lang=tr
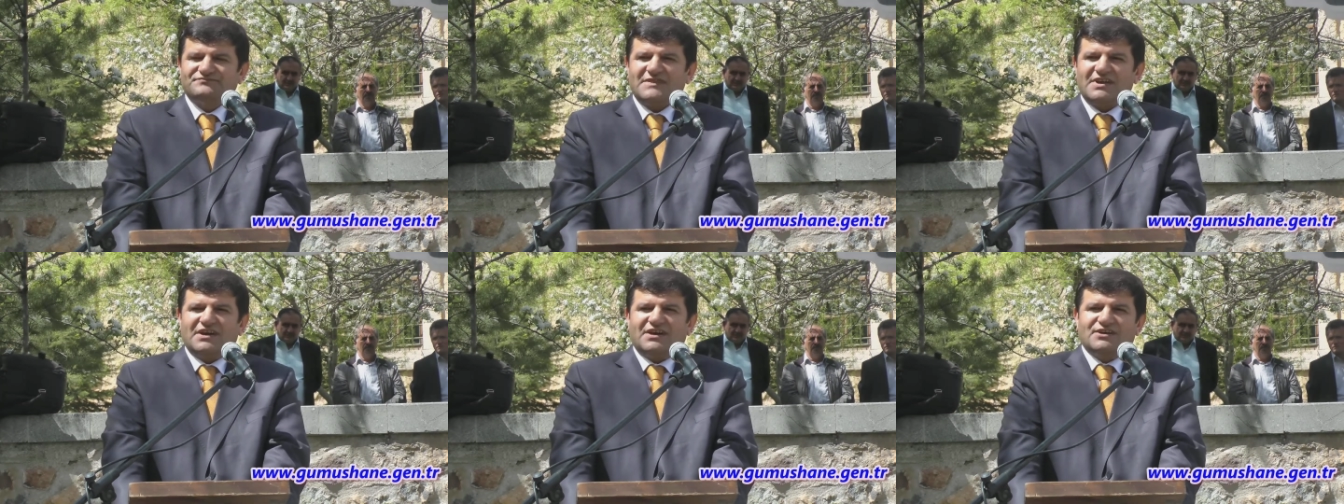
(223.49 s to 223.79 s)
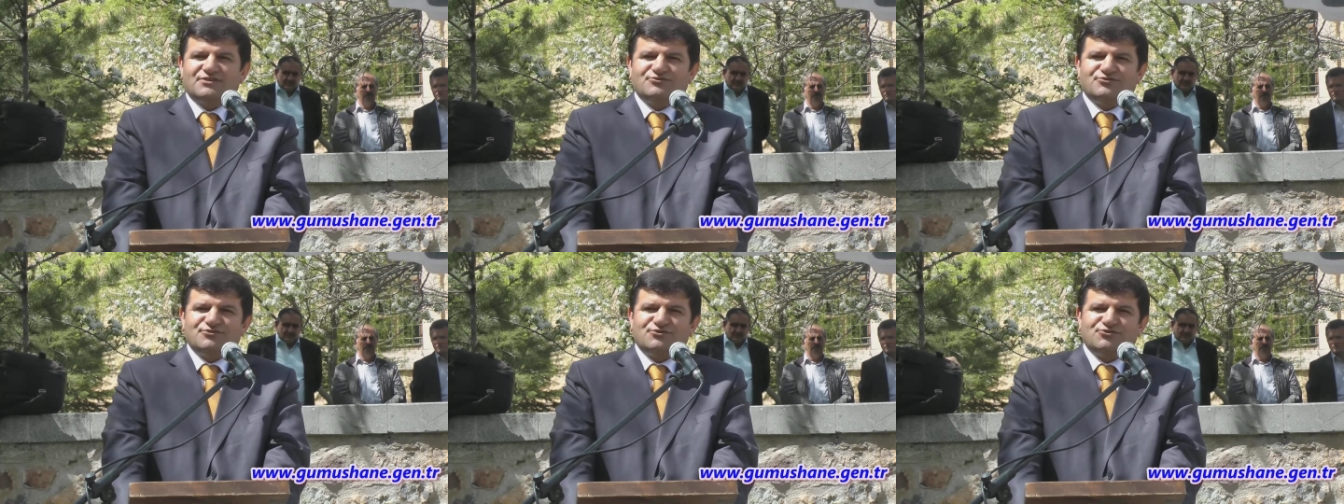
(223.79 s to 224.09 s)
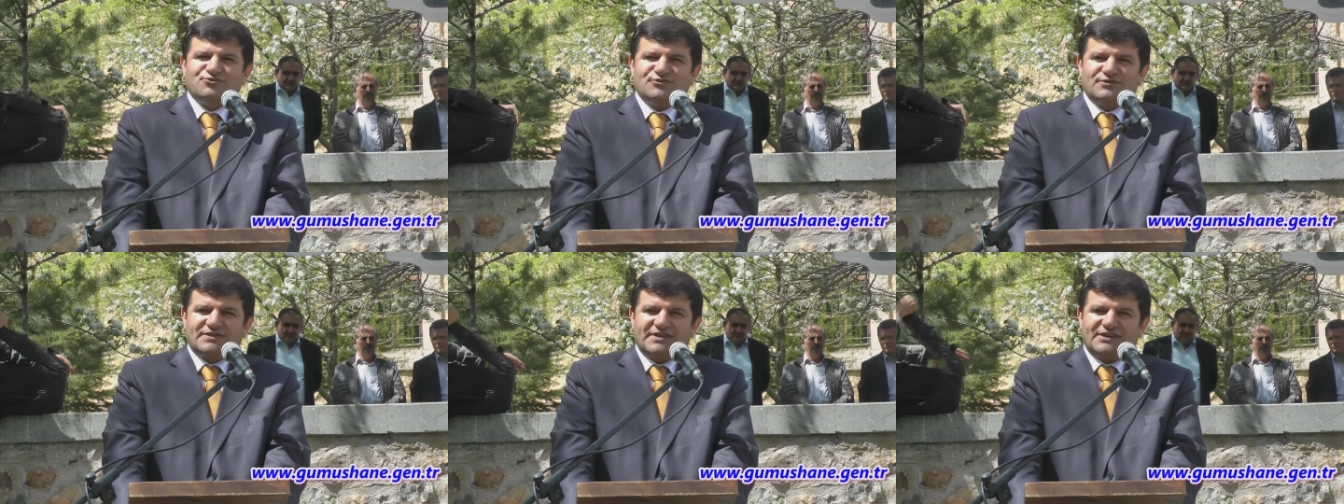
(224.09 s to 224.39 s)
Kanuni
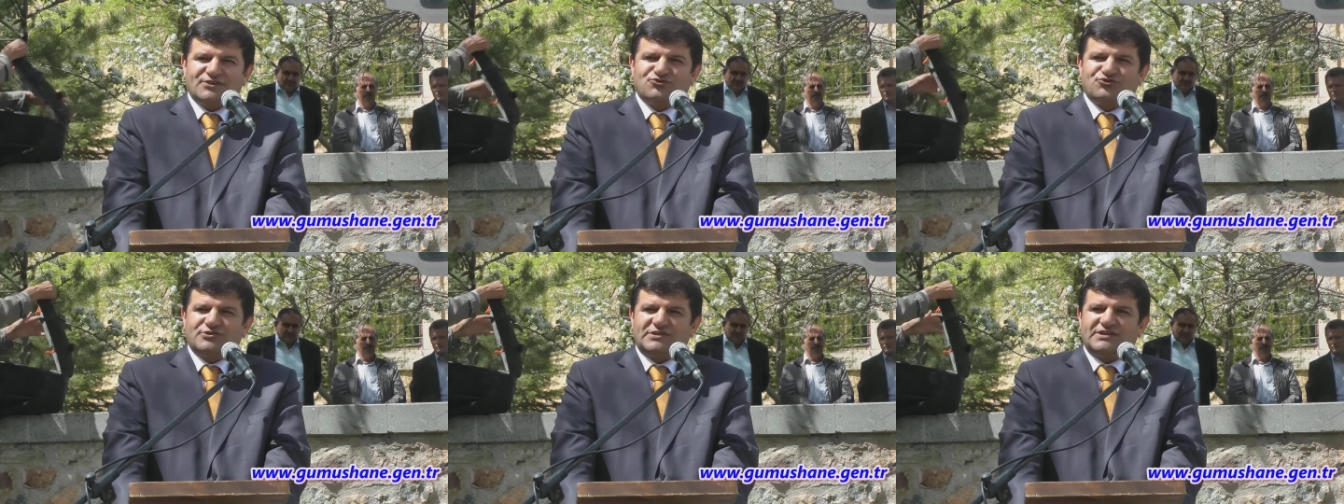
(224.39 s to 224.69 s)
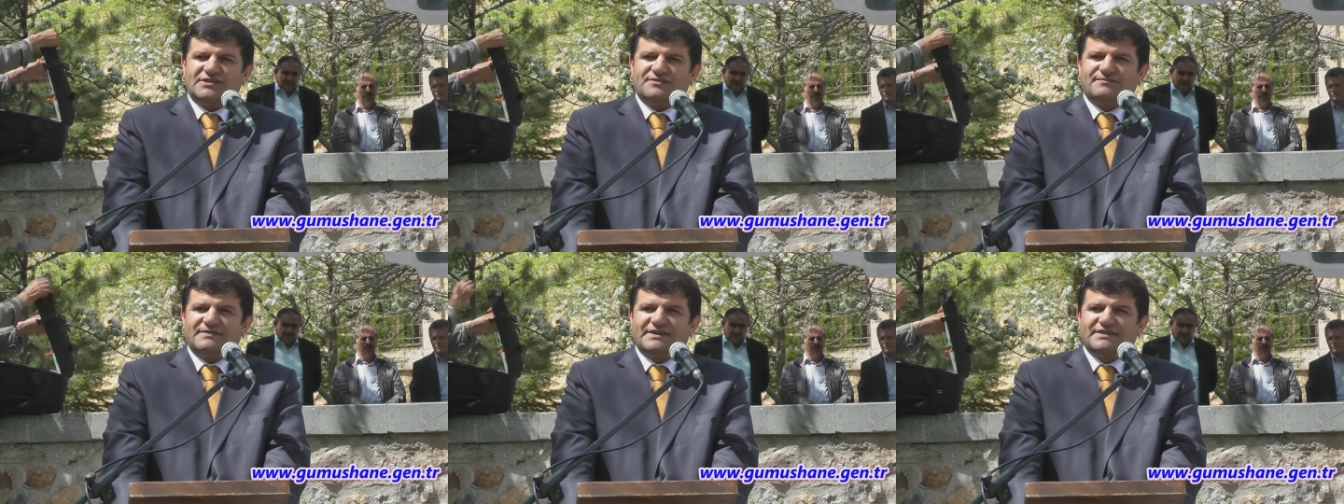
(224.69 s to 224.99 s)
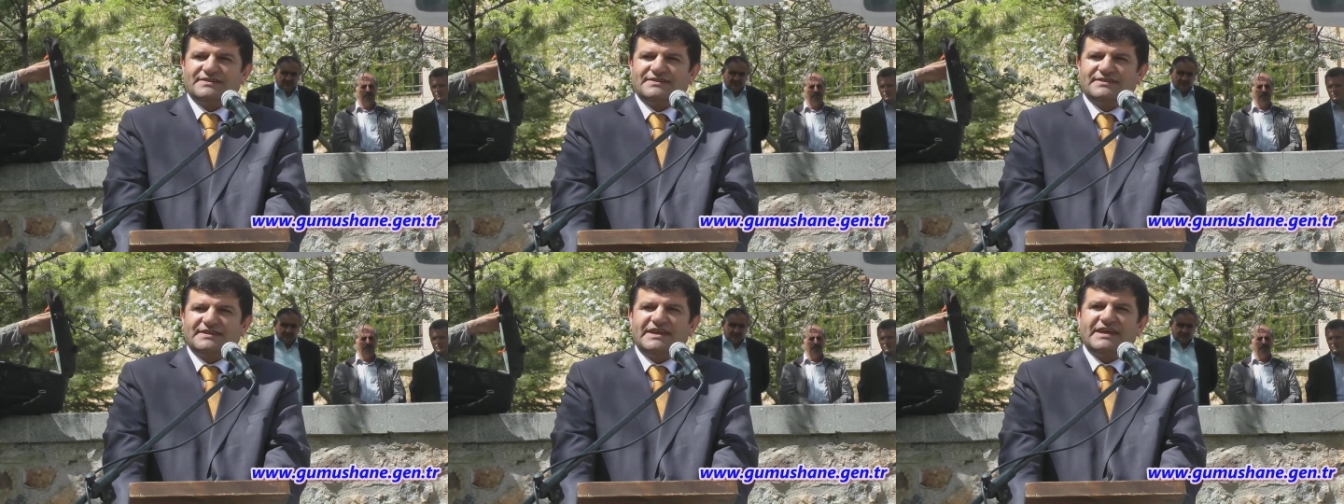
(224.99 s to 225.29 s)
Sultan
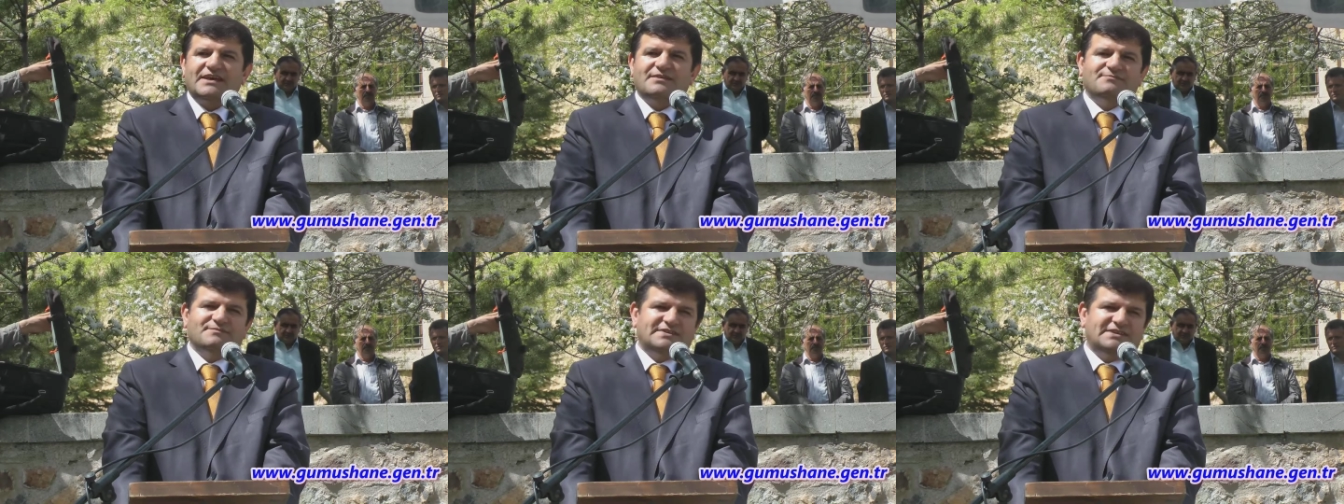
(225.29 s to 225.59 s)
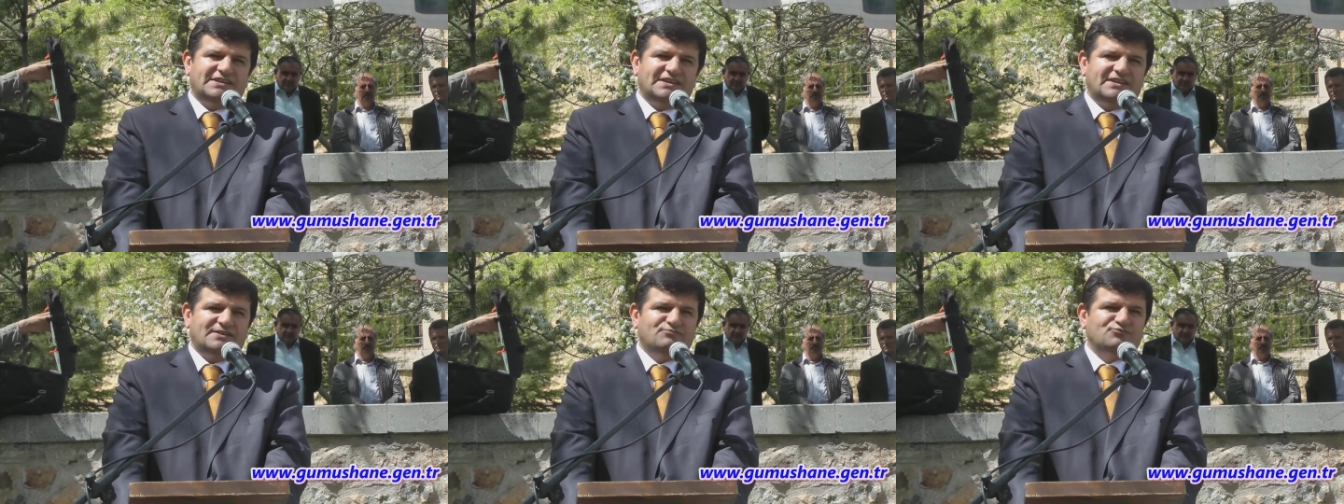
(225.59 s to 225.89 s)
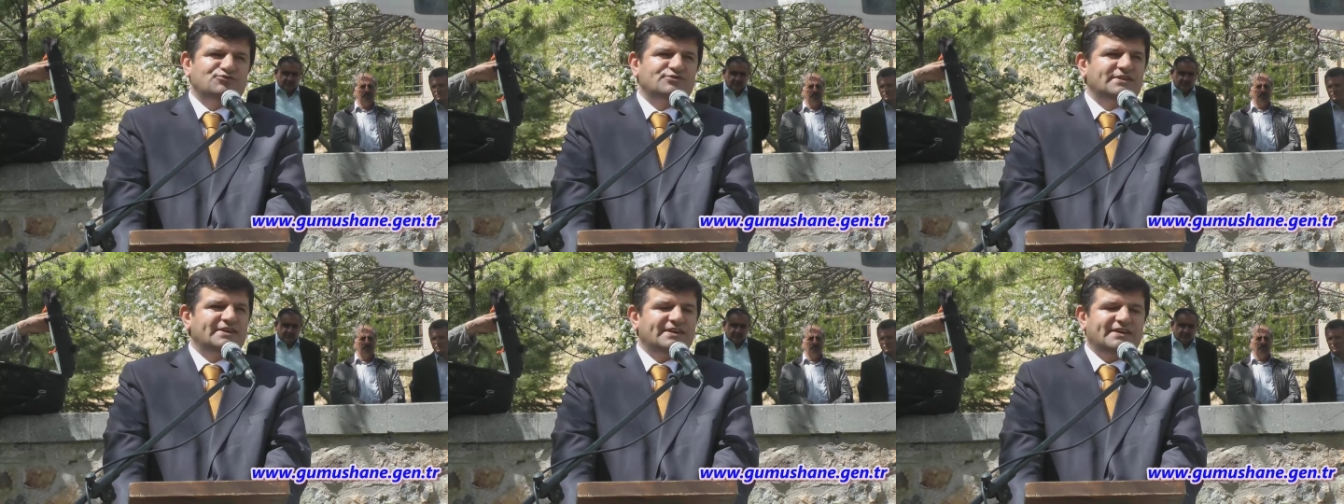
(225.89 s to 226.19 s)
Süleyman'ın emriyle
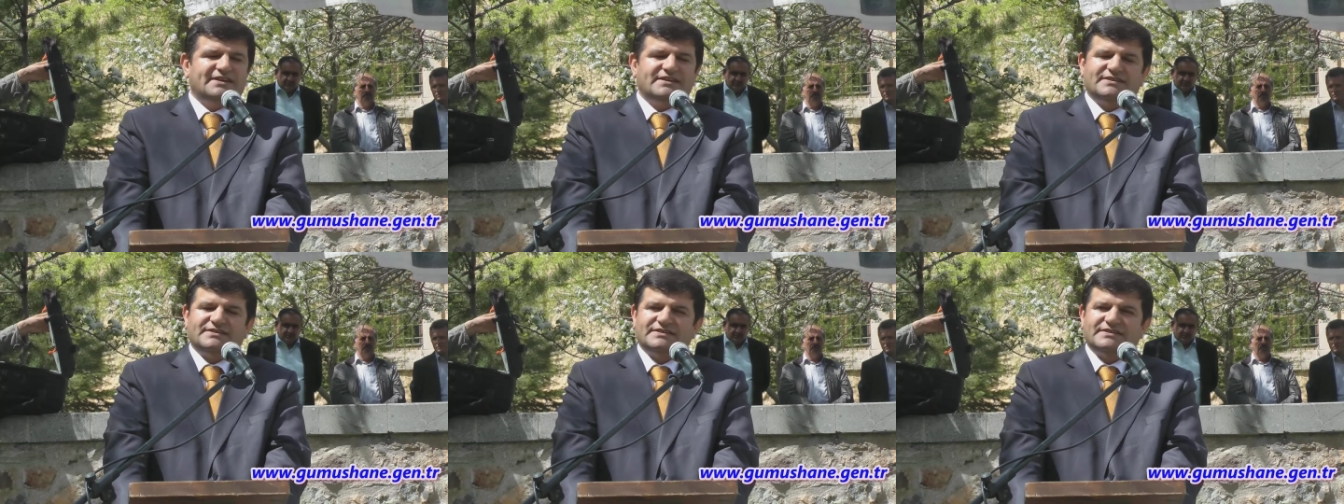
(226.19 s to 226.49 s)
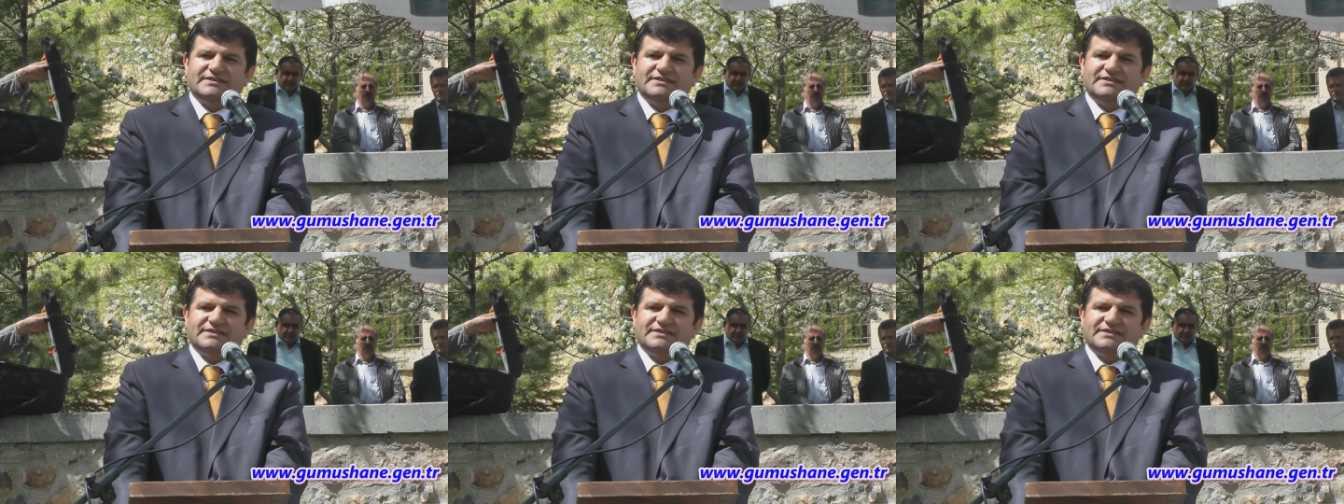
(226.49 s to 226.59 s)
burada